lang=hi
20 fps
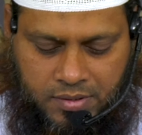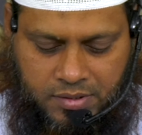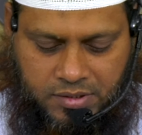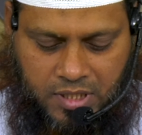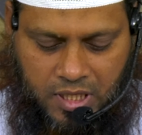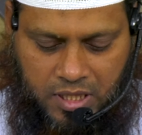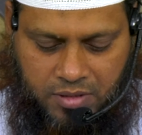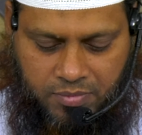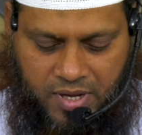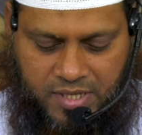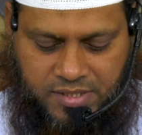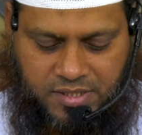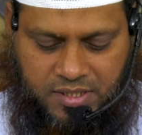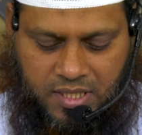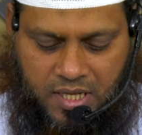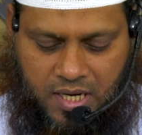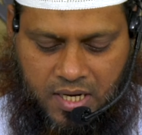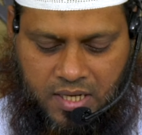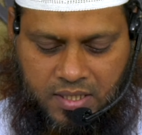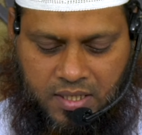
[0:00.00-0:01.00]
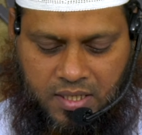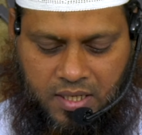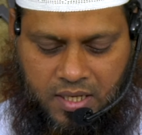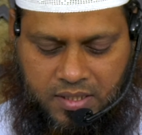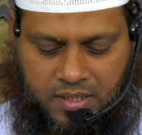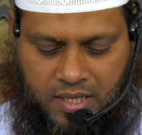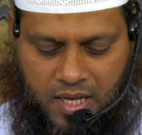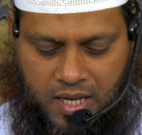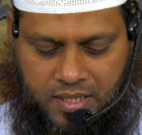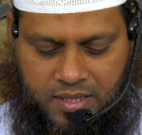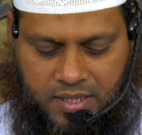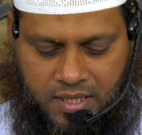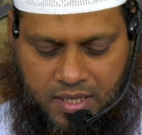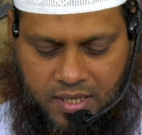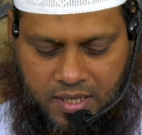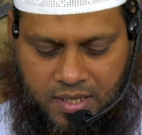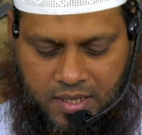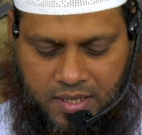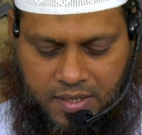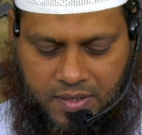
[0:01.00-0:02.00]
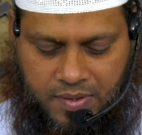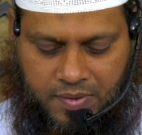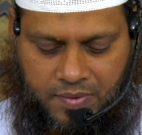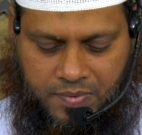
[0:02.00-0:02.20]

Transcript: जल्दबाजी दर हकीकत कहते हैं